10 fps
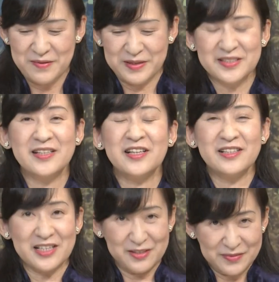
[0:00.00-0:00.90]
まあ、いずれに
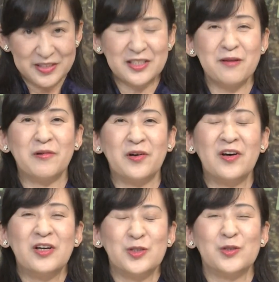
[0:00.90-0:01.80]
いたしましても
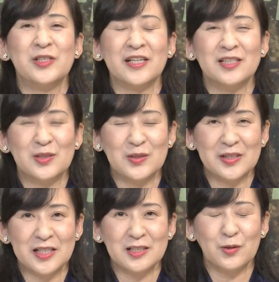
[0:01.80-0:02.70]
12月
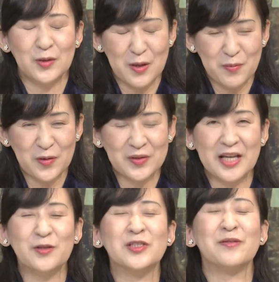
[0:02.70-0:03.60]
1日とても
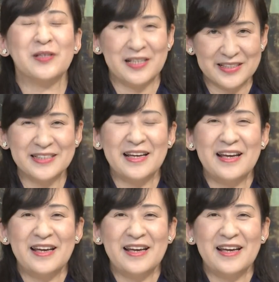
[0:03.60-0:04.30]
楽しみです。